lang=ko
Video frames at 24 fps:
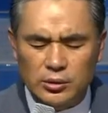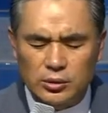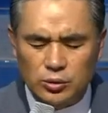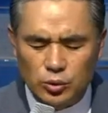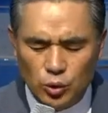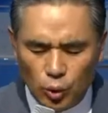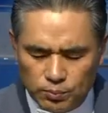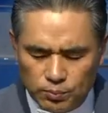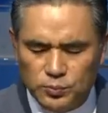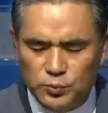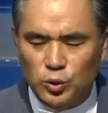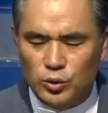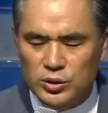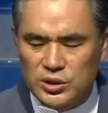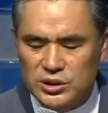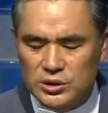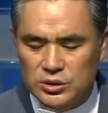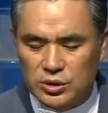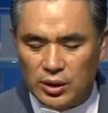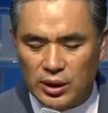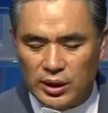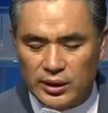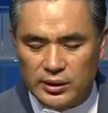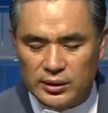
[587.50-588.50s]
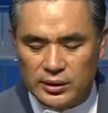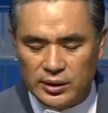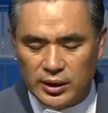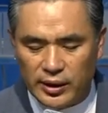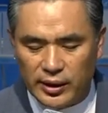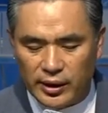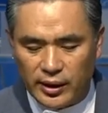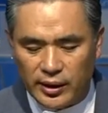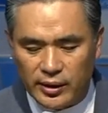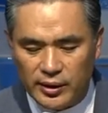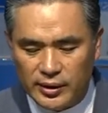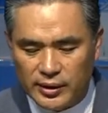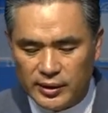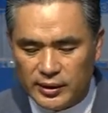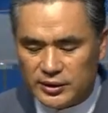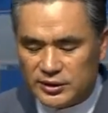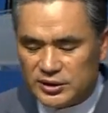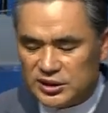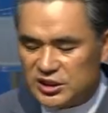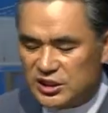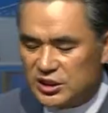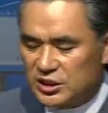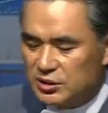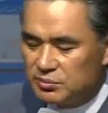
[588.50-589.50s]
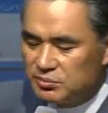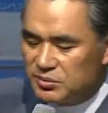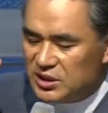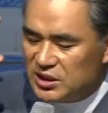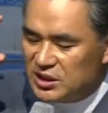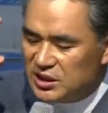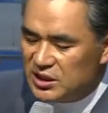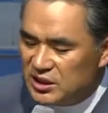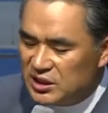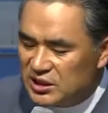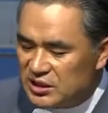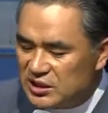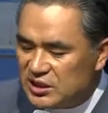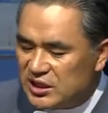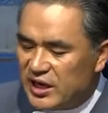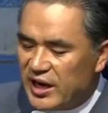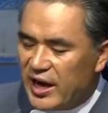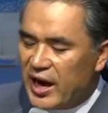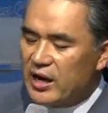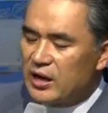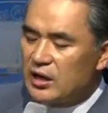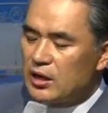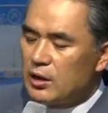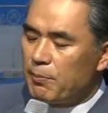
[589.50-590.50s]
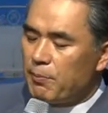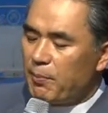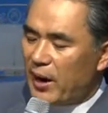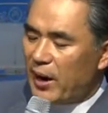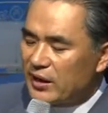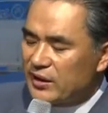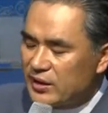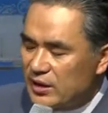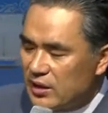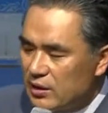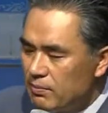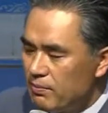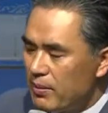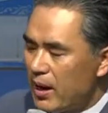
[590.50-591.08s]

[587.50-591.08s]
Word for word: 욥도 인정하는데 지금 이 재앙을 받을